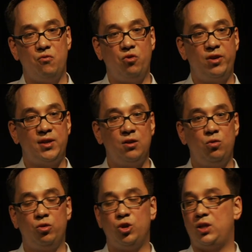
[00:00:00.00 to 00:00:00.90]
wo wir
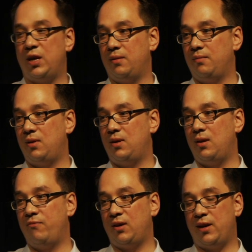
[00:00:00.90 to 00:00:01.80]
technologisch stehen
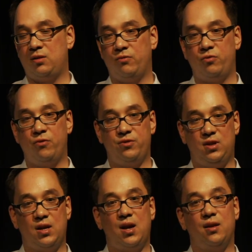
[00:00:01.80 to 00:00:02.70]
im Vergleich zu vor
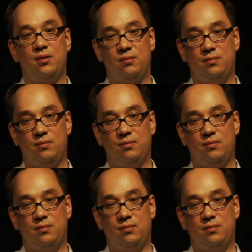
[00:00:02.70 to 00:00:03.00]
50 Jahren